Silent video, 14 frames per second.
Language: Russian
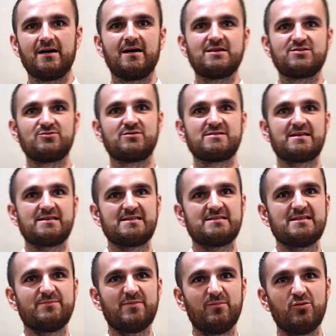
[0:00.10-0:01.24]
Хочу
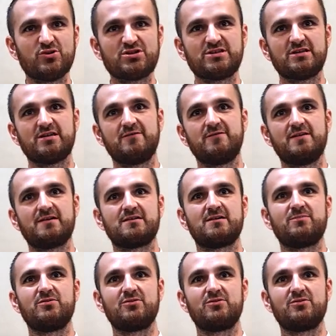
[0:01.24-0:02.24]
рассказать о побочных эффектах